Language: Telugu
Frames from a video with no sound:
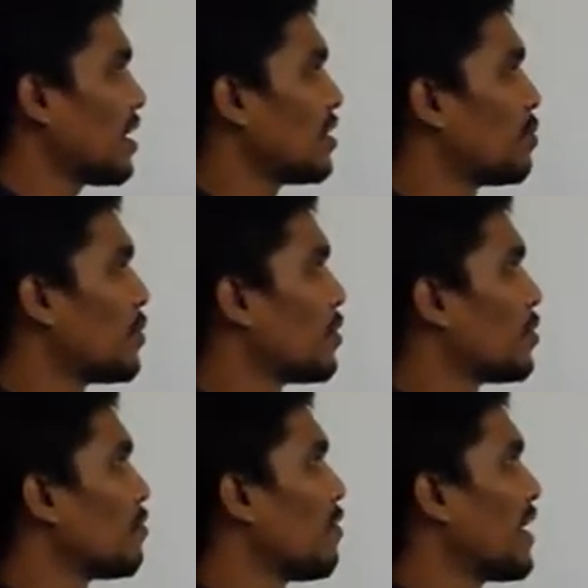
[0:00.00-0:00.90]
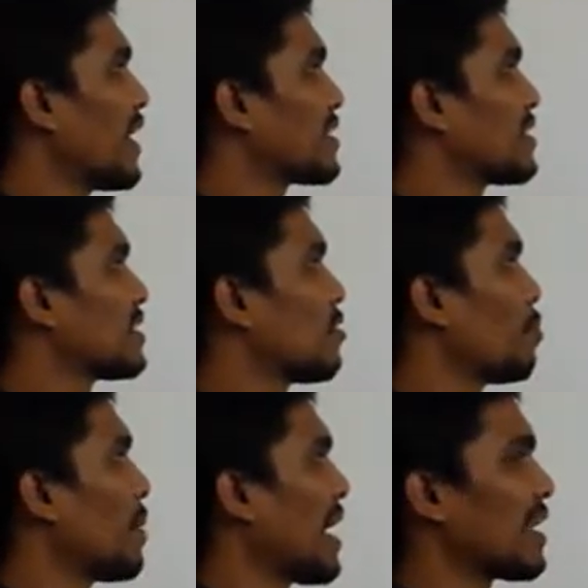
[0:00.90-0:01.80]
ఇప్పుడు వైయాక్సిస్కు
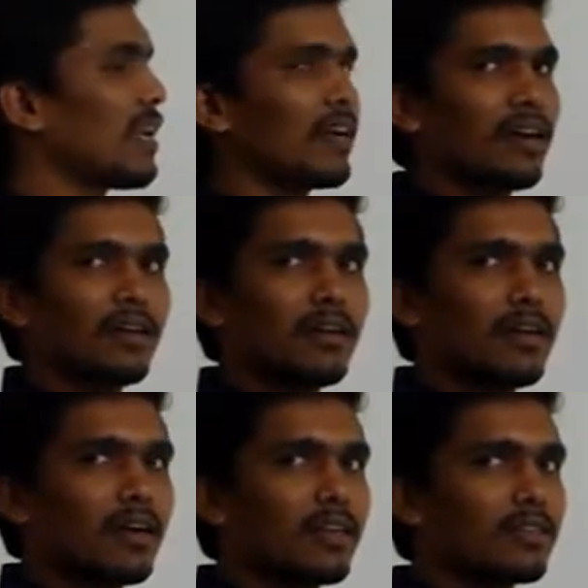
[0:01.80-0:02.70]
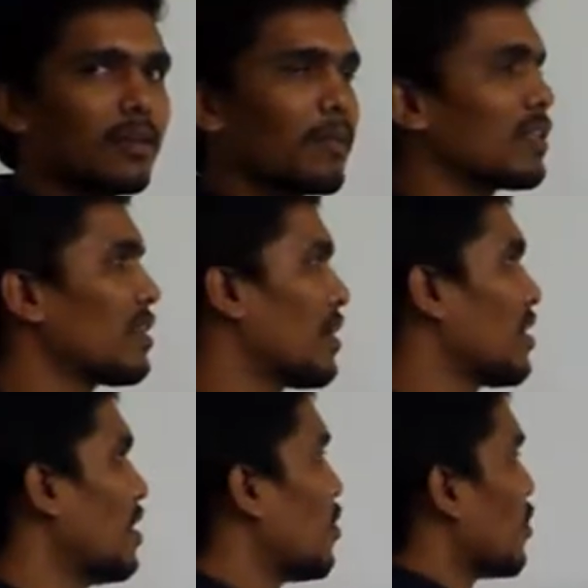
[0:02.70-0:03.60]
ప్యారలల్గా అంటే
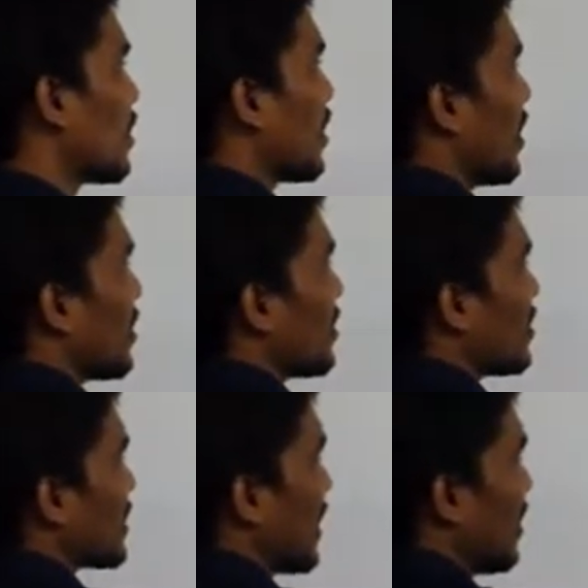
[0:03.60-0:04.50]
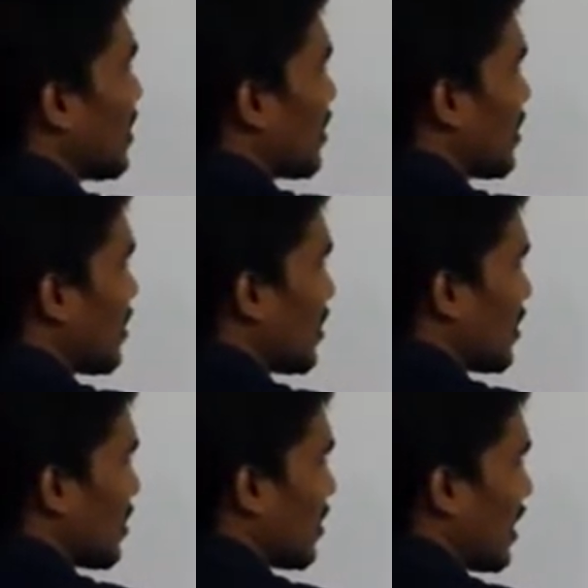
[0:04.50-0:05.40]
సమాంతరంగా ఒక రేఖను గీస్తే
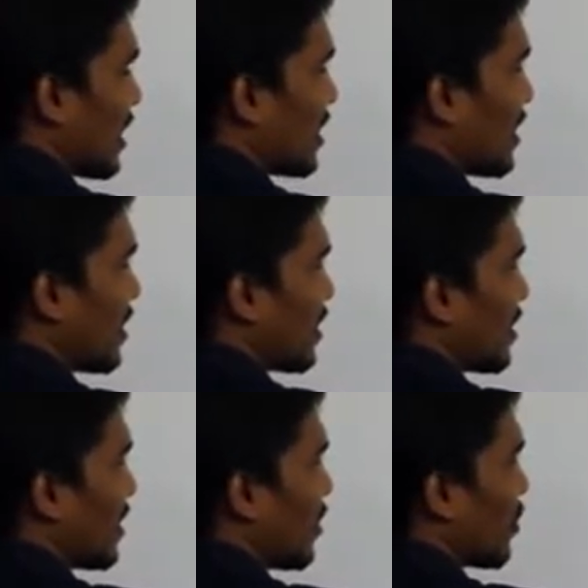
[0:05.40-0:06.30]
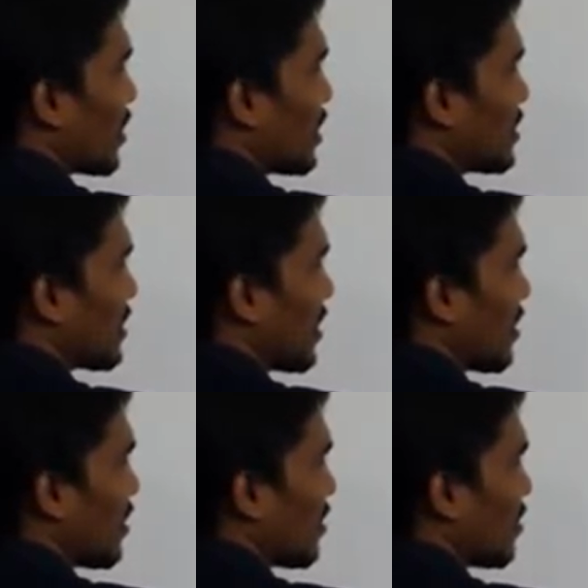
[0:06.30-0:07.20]
అది ఈ యొక్క ఇచ్చిన
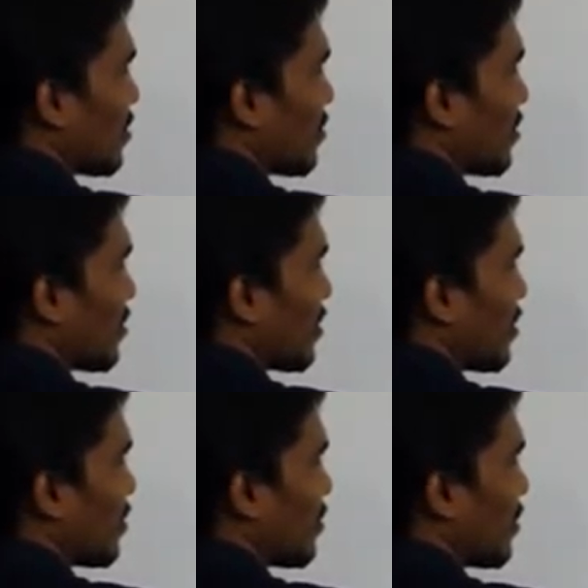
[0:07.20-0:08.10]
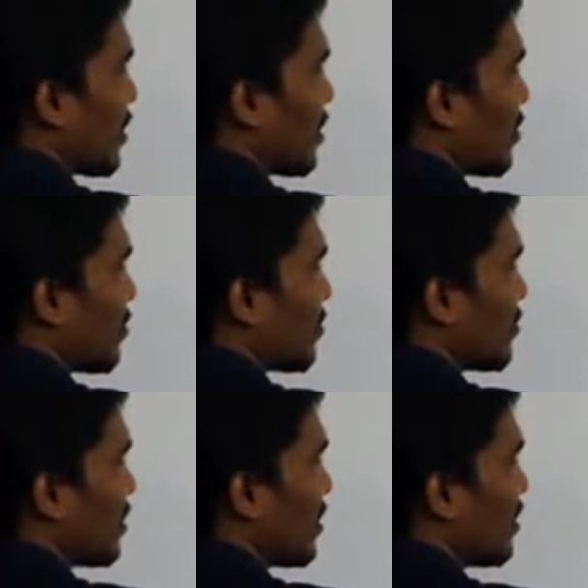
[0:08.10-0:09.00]
అంటే
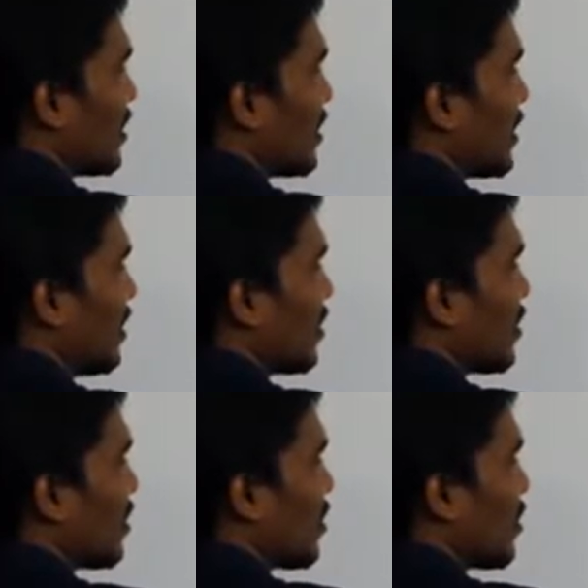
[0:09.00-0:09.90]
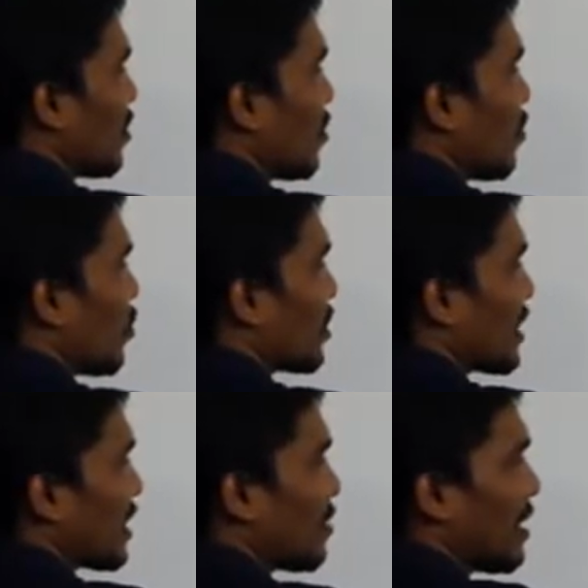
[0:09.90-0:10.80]
ఈ దీన్ని ఒక
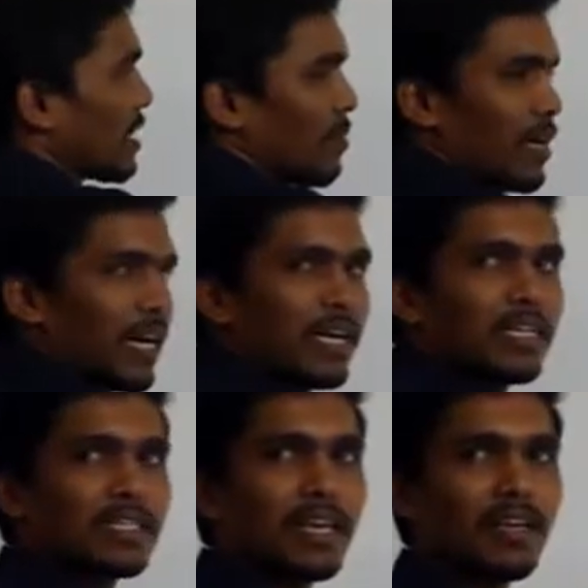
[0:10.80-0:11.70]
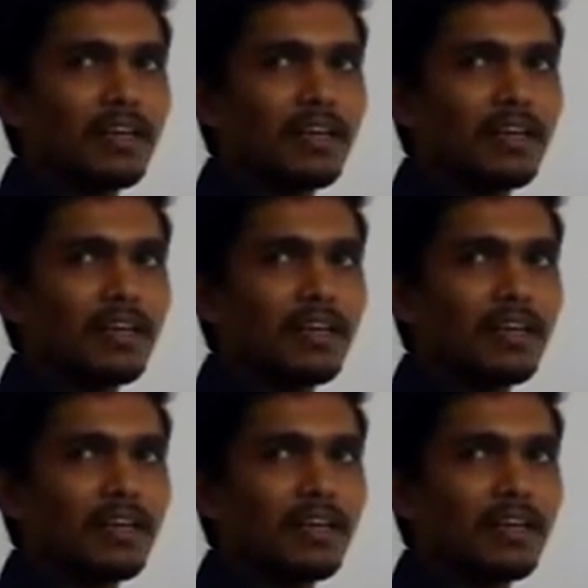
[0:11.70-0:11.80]
దగ్గర మాత్రమే ఖండిస్తే